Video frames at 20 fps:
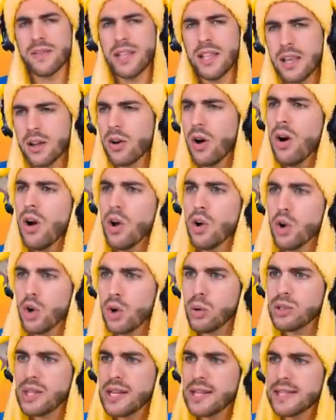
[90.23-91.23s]
vi dico?
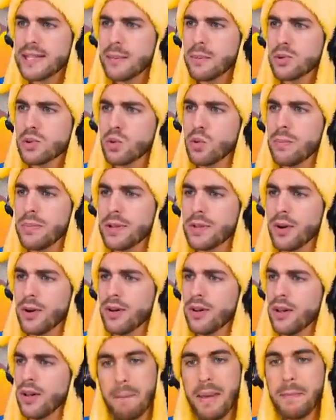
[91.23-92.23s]
Lo utilizziamo subito.
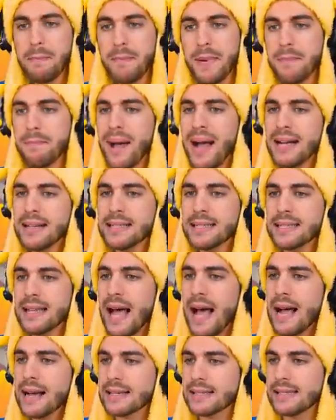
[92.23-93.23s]
Pippi Max
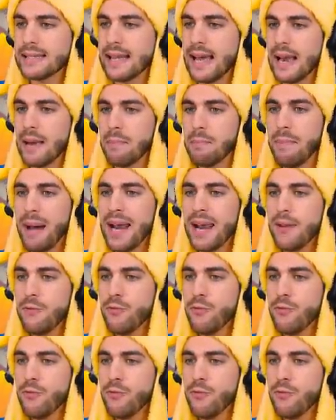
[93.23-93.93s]
Axel, palla